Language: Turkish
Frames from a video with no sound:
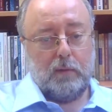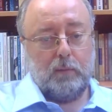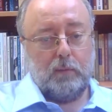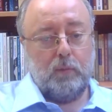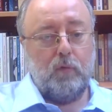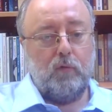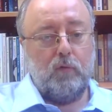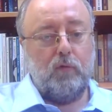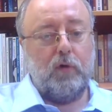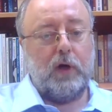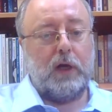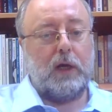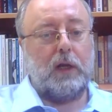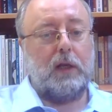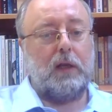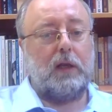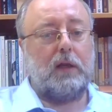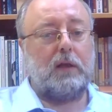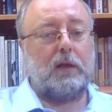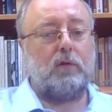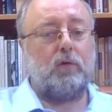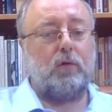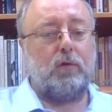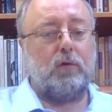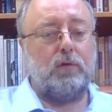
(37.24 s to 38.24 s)
bu
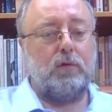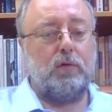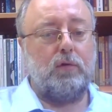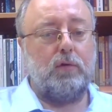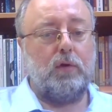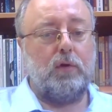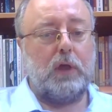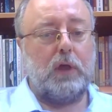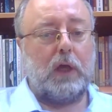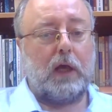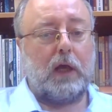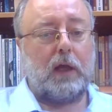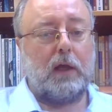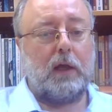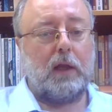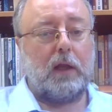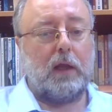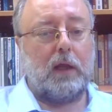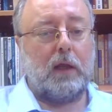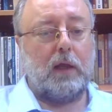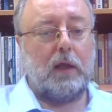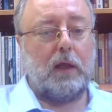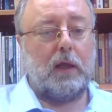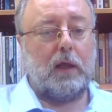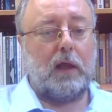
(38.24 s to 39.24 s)
varilin konduğu
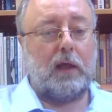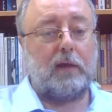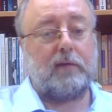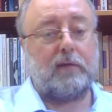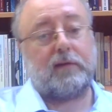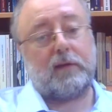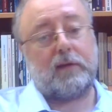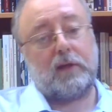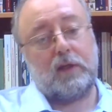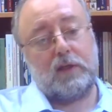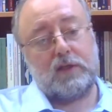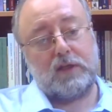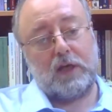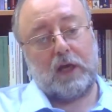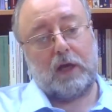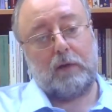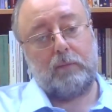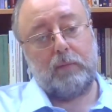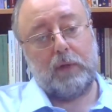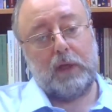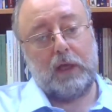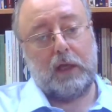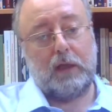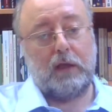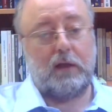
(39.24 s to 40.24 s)
yani eski
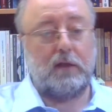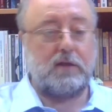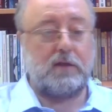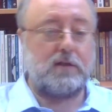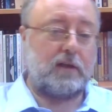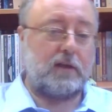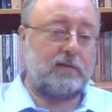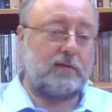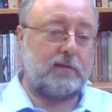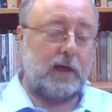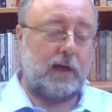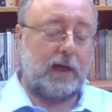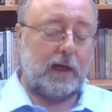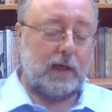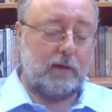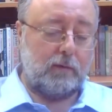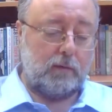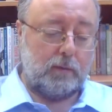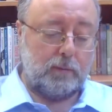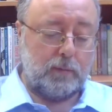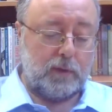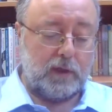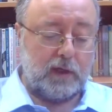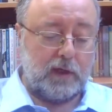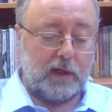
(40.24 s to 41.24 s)
cami yeni
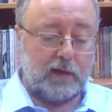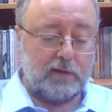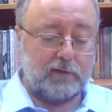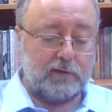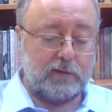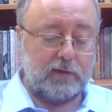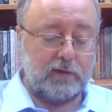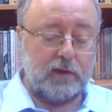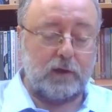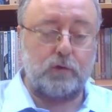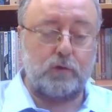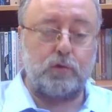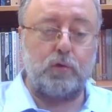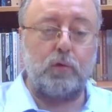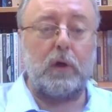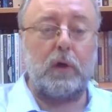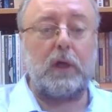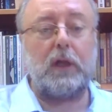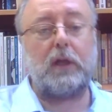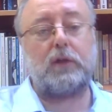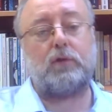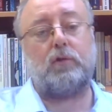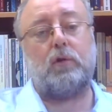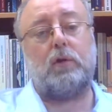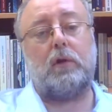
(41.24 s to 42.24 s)
cezaevi binasına
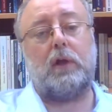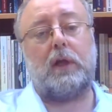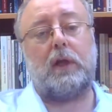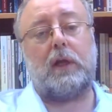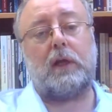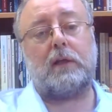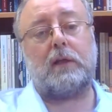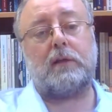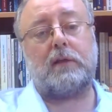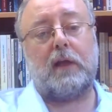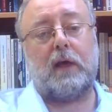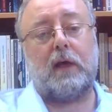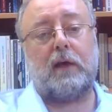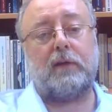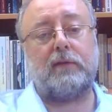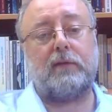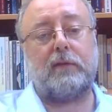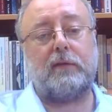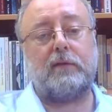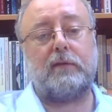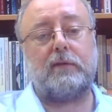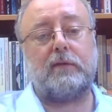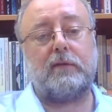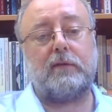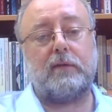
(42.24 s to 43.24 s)
tuvalet olarak
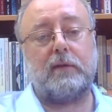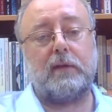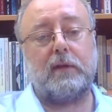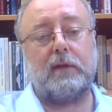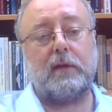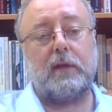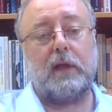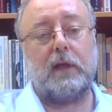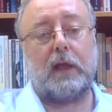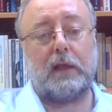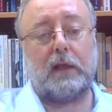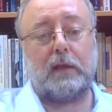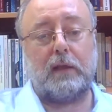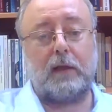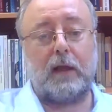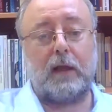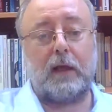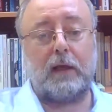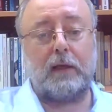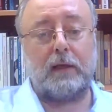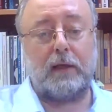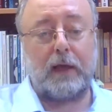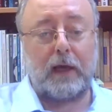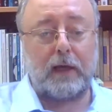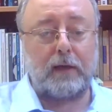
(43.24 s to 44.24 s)
tahsis
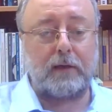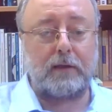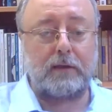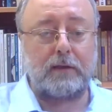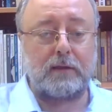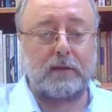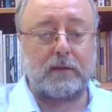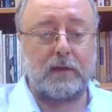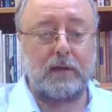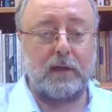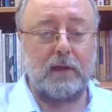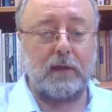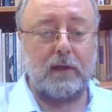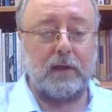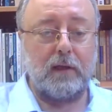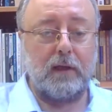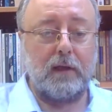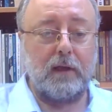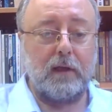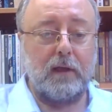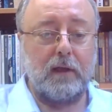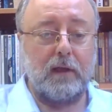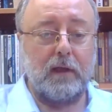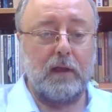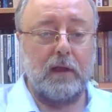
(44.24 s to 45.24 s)
edilen yer
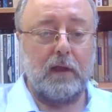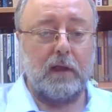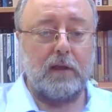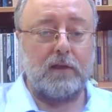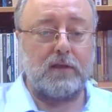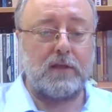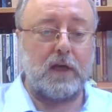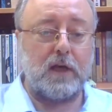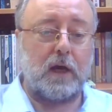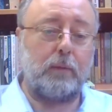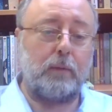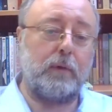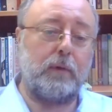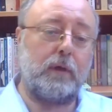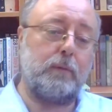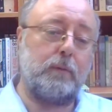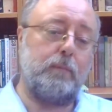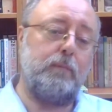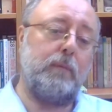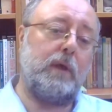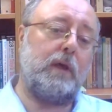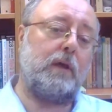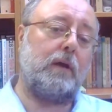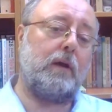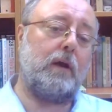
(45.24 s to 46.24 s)
caminin
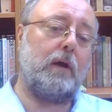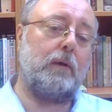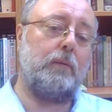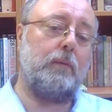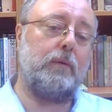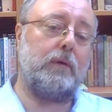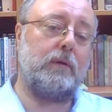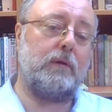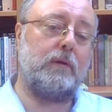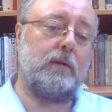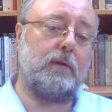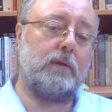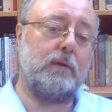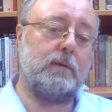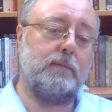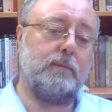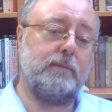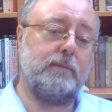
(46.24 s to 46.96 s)
mihrabıydı.